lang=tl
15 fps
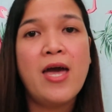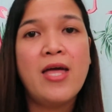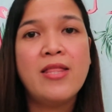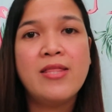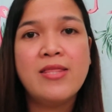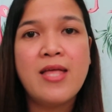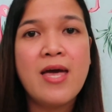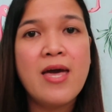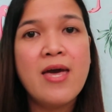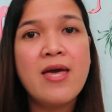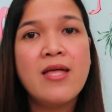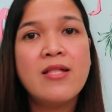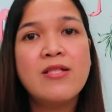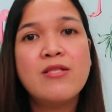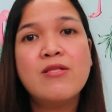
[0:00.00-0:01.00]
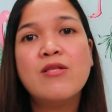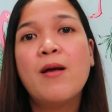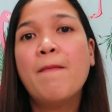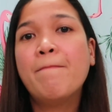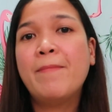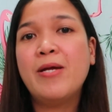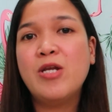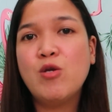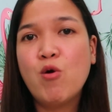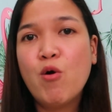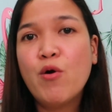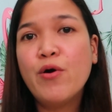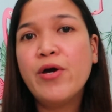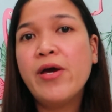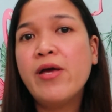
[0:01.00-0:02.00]
And then,
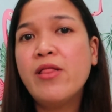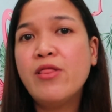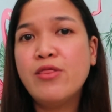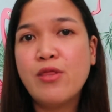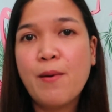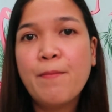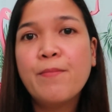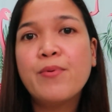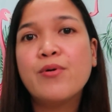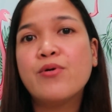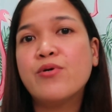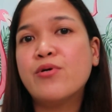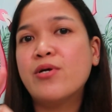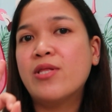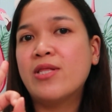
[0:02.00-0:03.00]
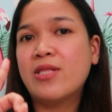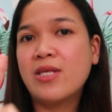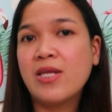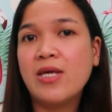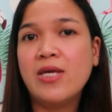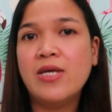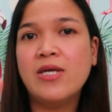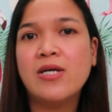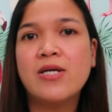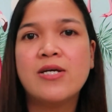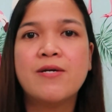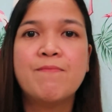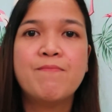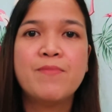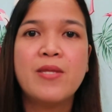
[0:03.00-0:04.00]
Pinoy number
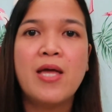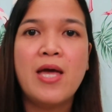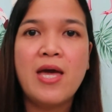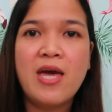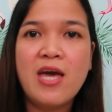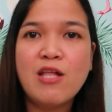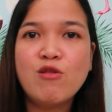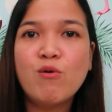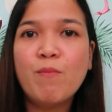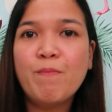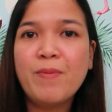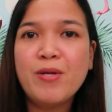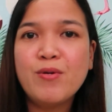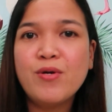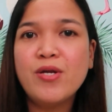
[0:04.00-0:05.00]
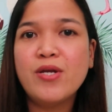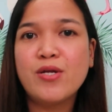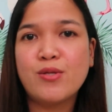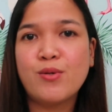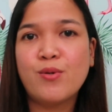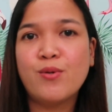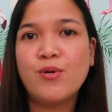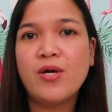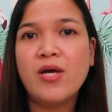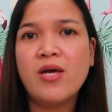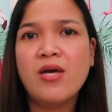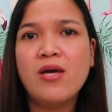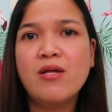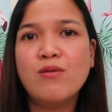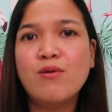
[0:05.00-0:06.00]
3. Etong Pinoy na to,
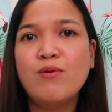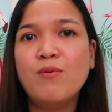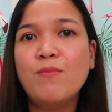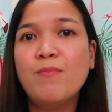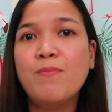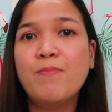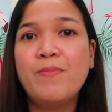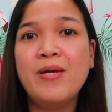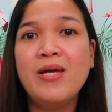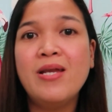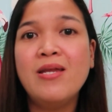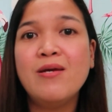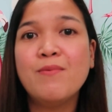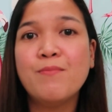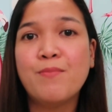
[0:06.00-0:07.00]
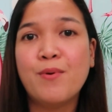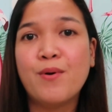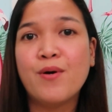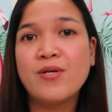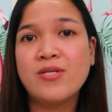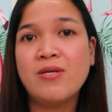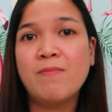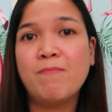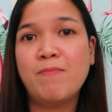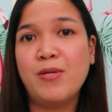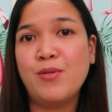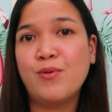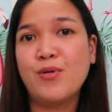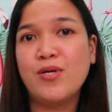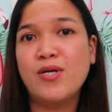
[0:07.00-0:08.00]
ito yung feeling bossing
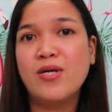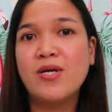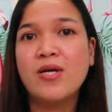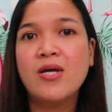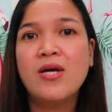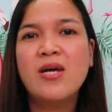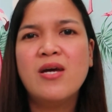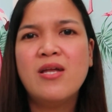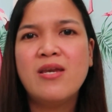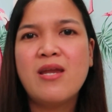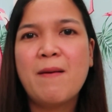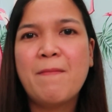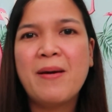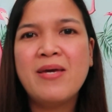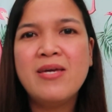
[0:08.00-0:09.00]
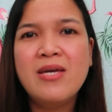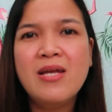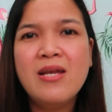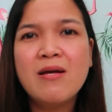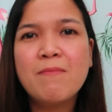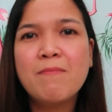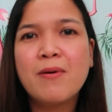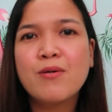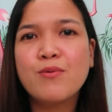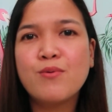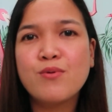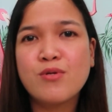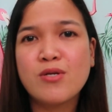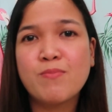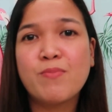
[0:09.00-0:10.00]
Pinoy na mahilig
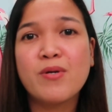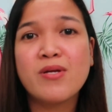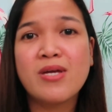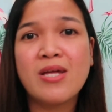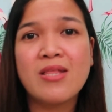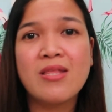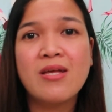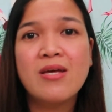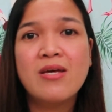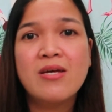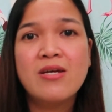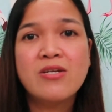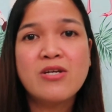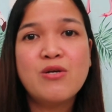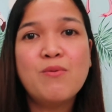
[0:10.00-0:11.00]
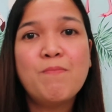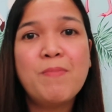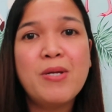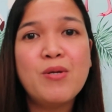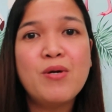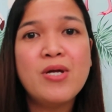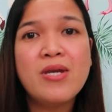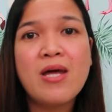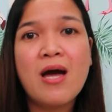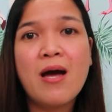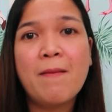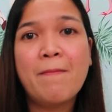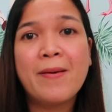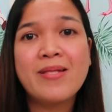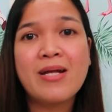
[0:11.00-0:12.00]
mag-utos porket siya yung Pinoy
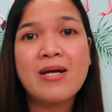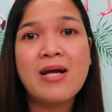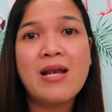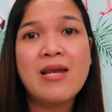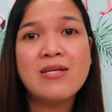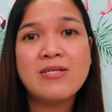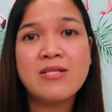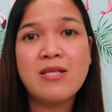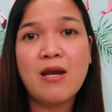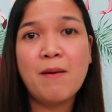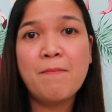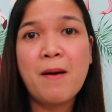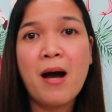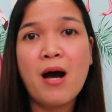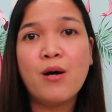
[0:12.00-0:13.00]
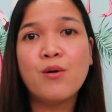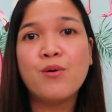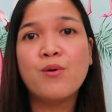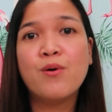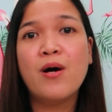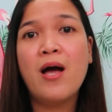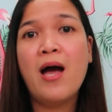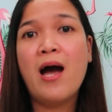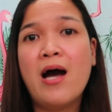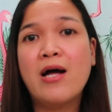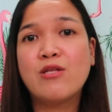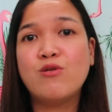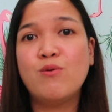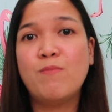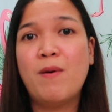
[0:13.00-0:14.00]
na matagal na sa trabaho
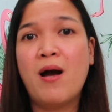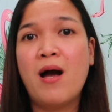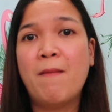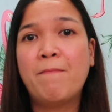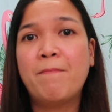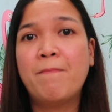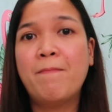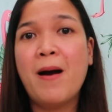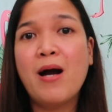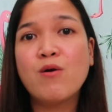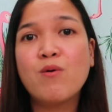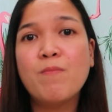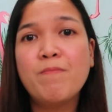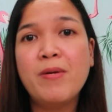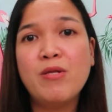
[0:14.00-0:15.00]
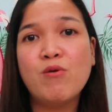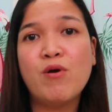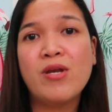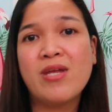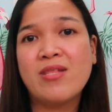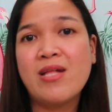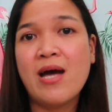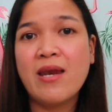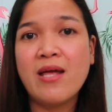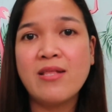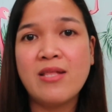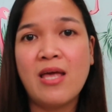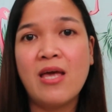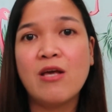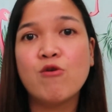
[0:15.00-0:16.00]
at yung mga bagong Pinoy na
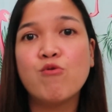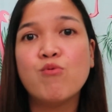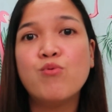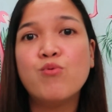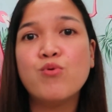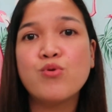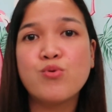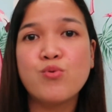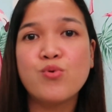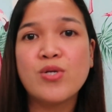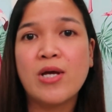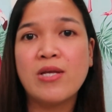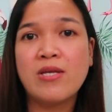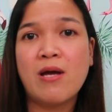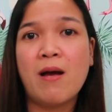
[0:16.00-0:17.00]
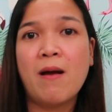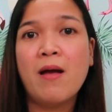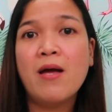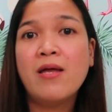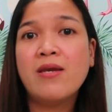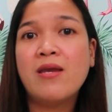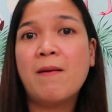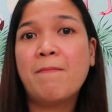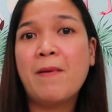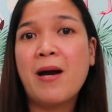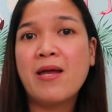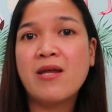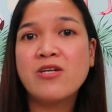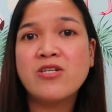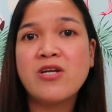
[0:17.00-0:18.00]
darating, uutusan niya na
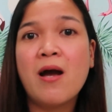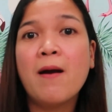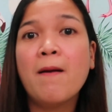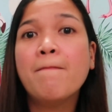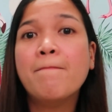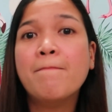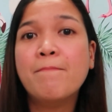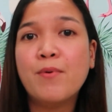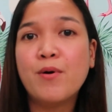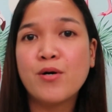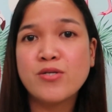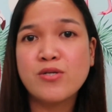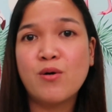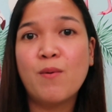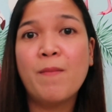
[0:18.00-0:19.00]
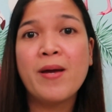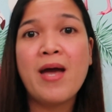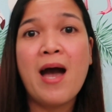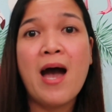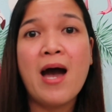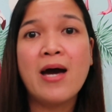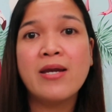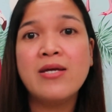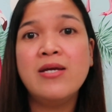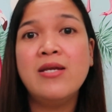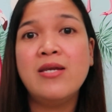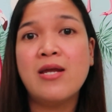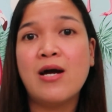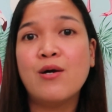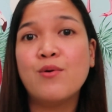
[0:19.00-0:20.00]
para siyang boss o may-ari
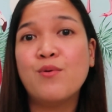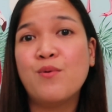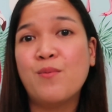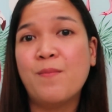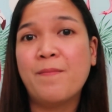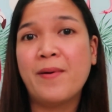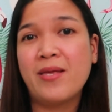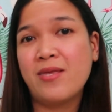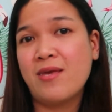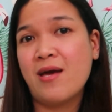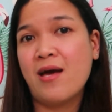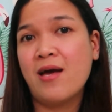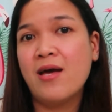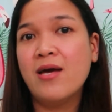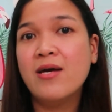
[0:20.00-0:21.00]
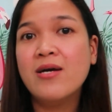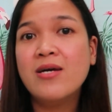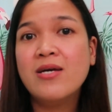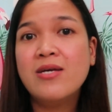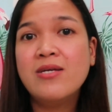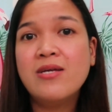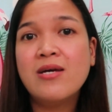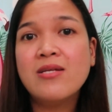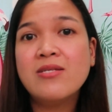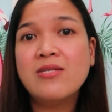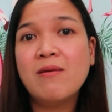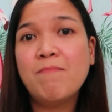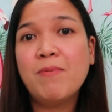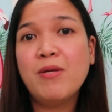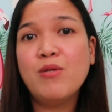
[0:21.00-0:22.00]
ng kumpanya. Yan
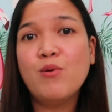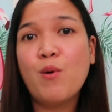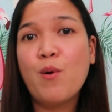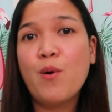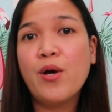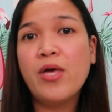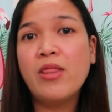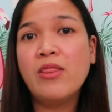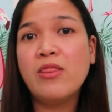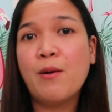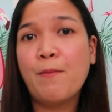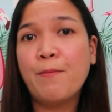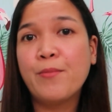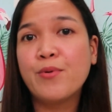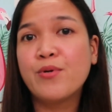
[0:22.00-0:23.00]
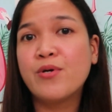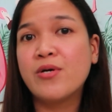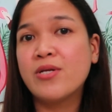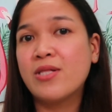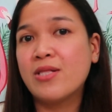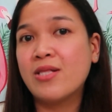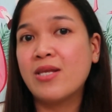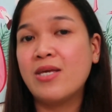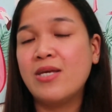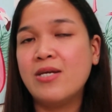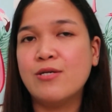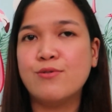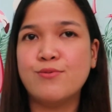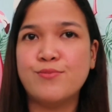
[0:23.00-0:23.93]
si Pinoy number 3.